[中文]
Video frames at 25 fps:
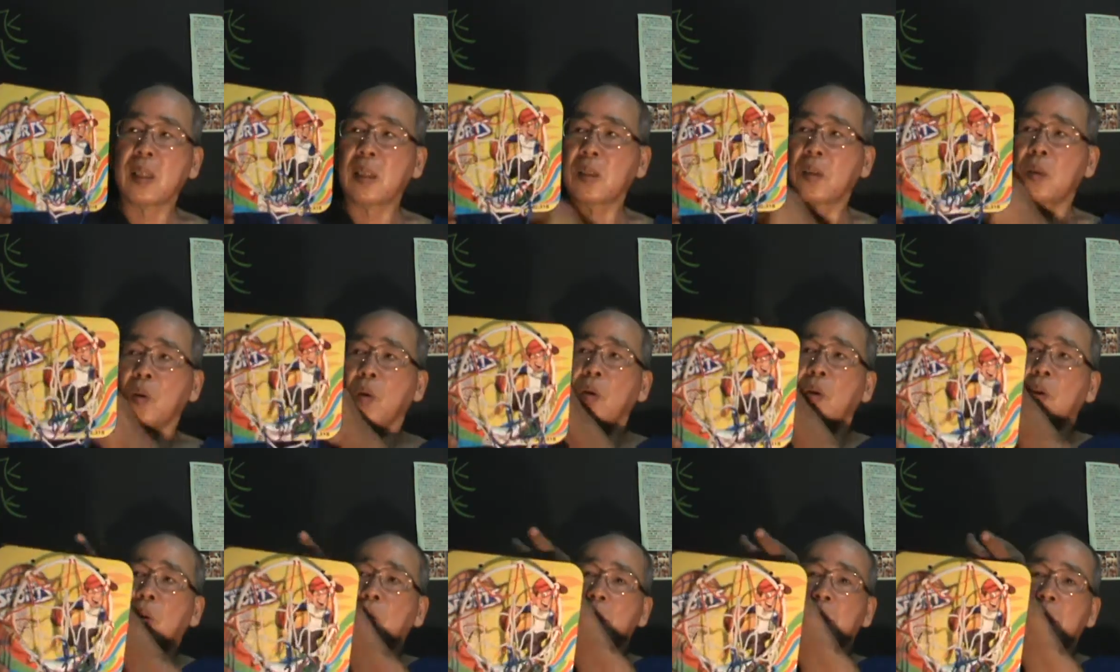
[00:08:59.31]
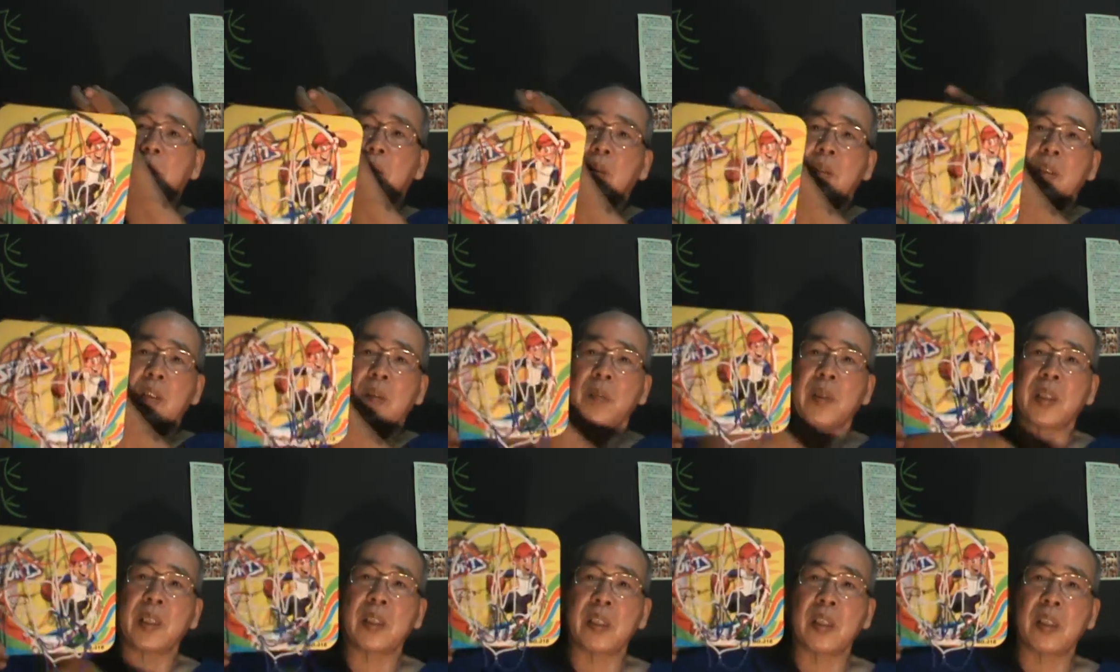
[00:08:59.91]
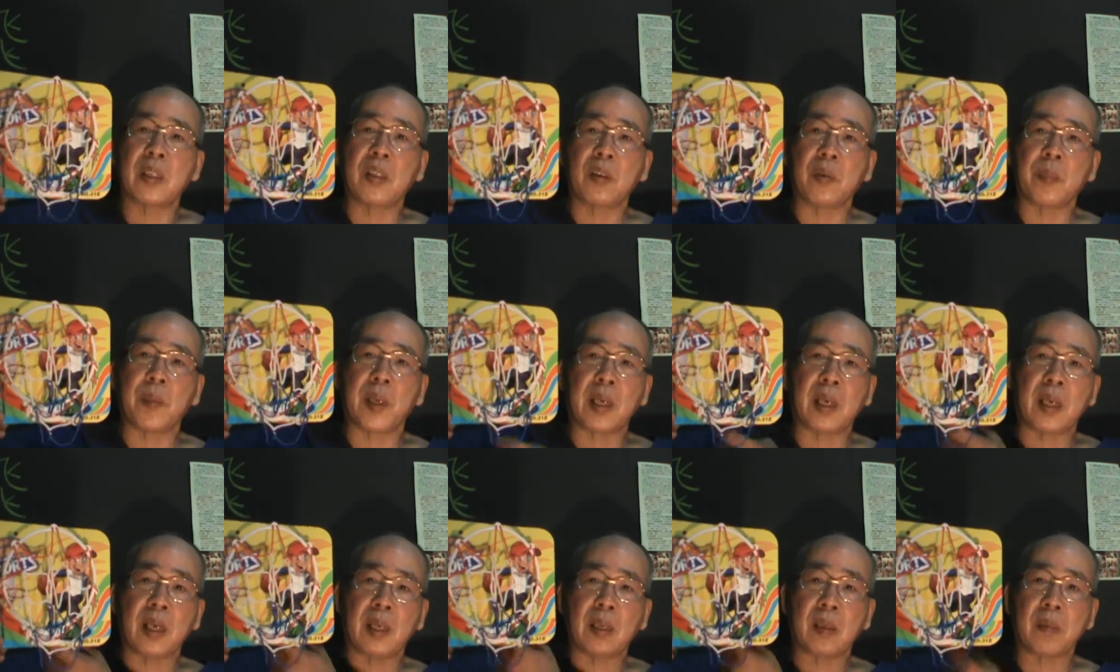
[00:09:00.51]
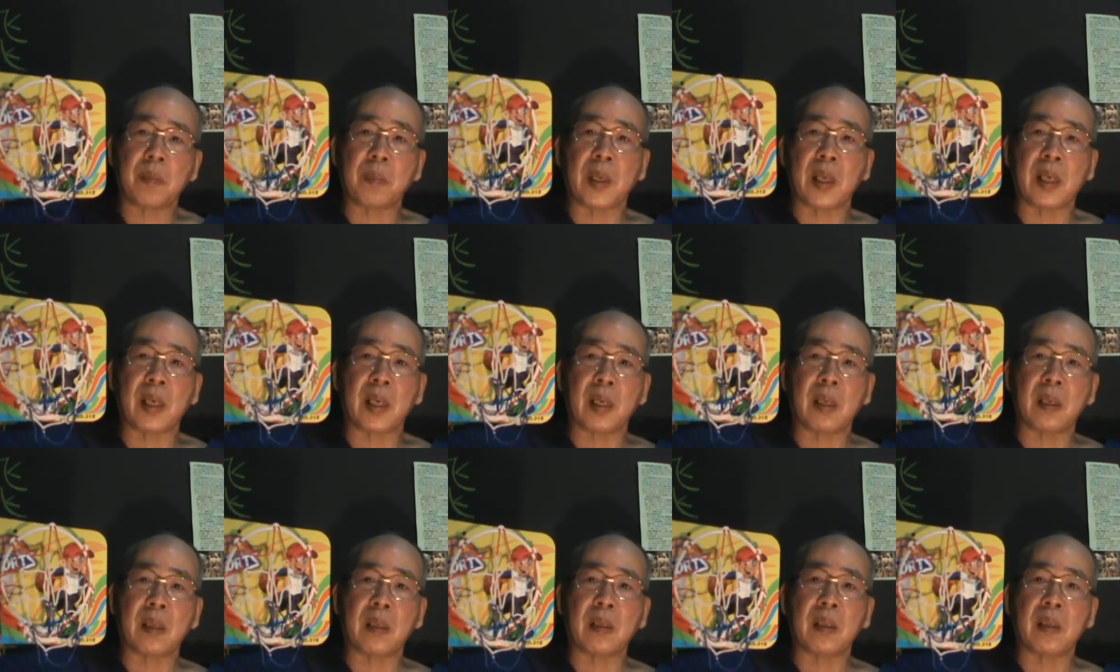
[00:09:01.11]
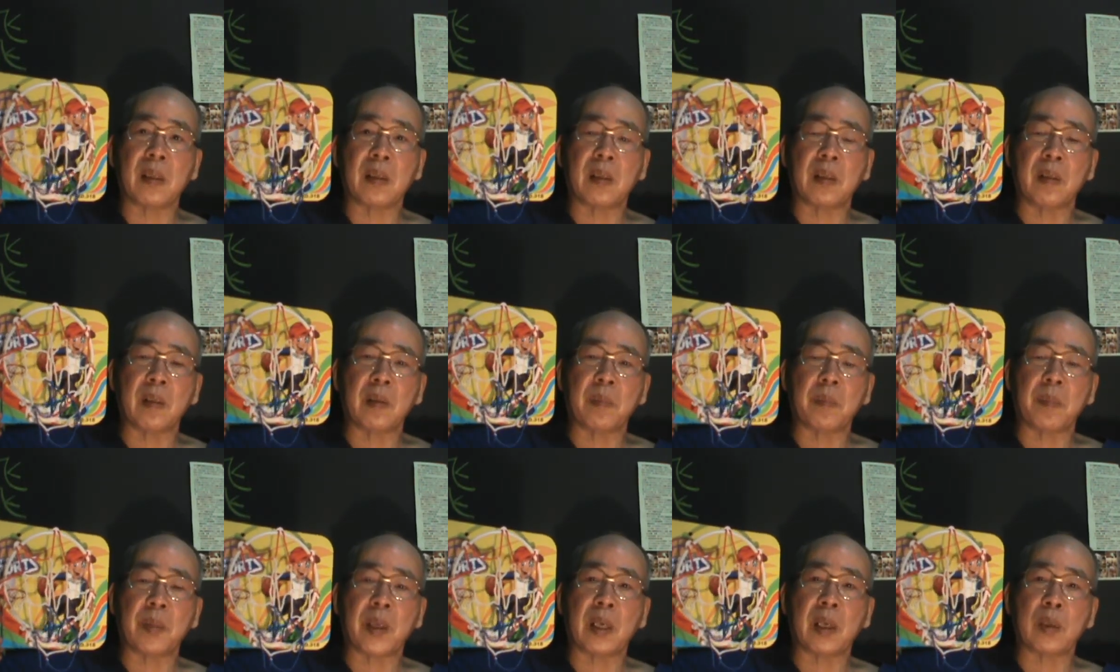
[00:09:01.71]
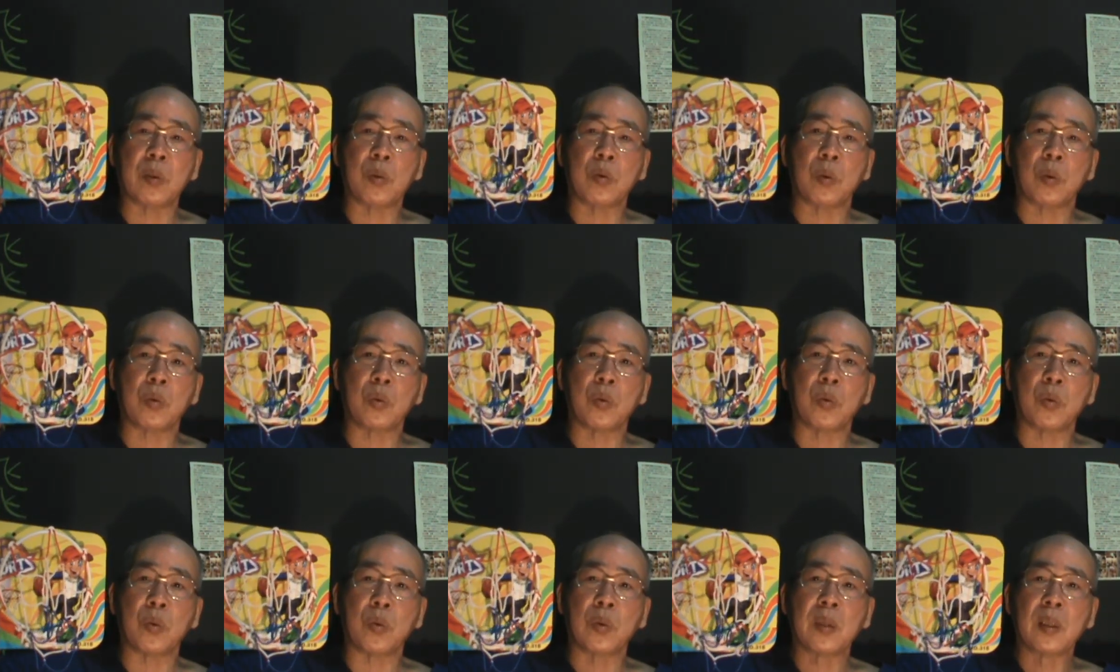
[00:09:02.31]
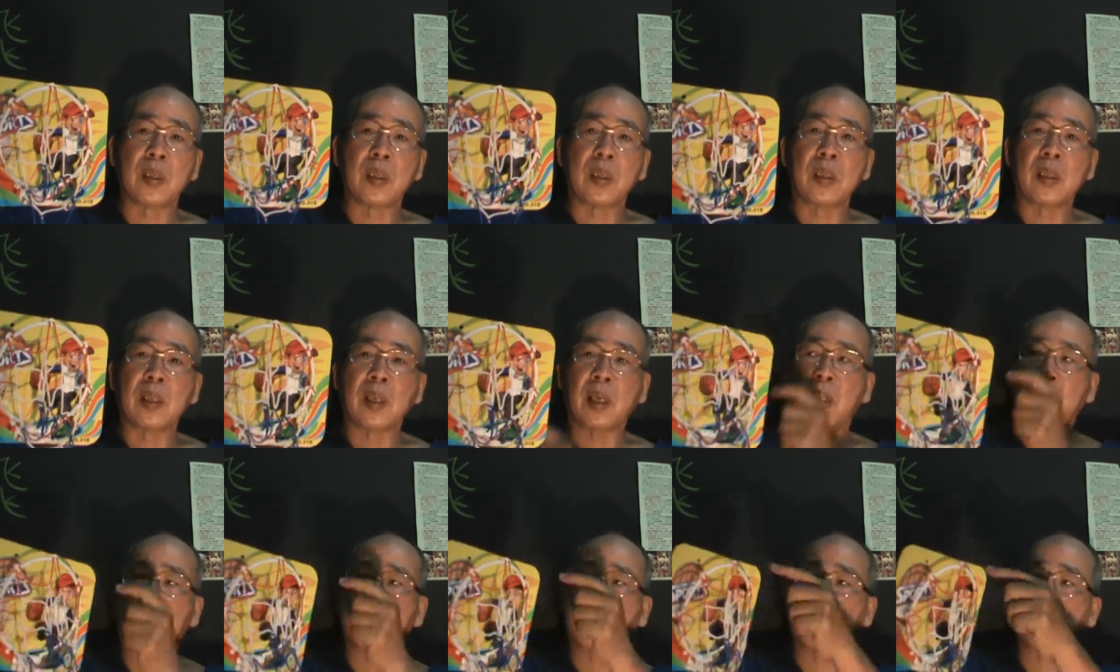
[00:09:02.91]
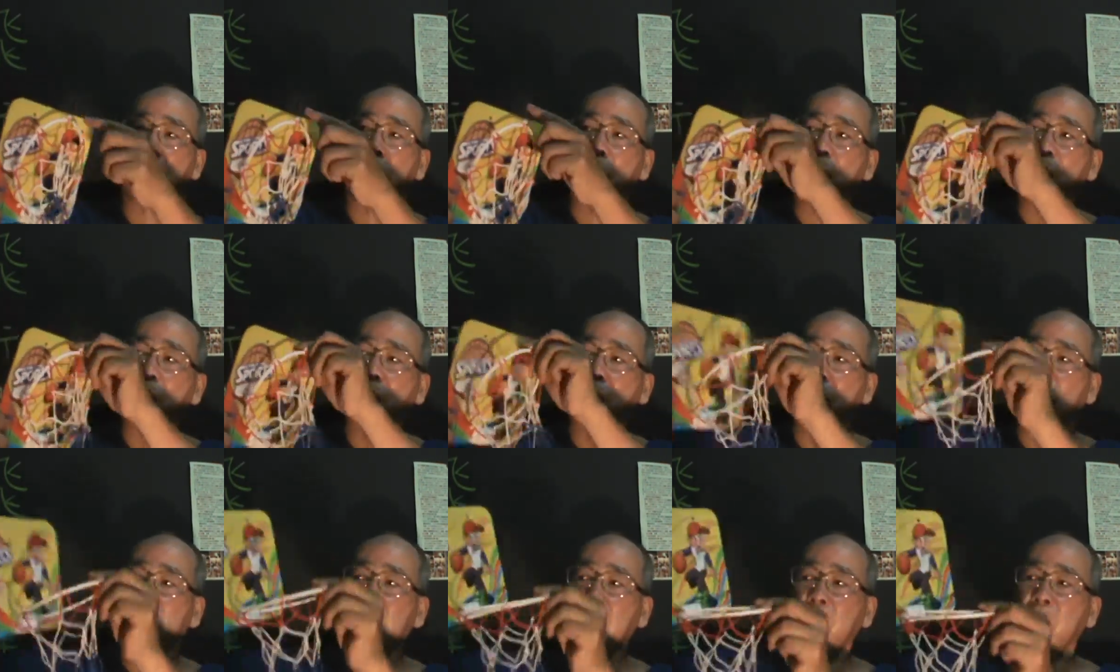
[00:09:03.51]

从后面用什么机构把它把它把它锁住啊？用用用那个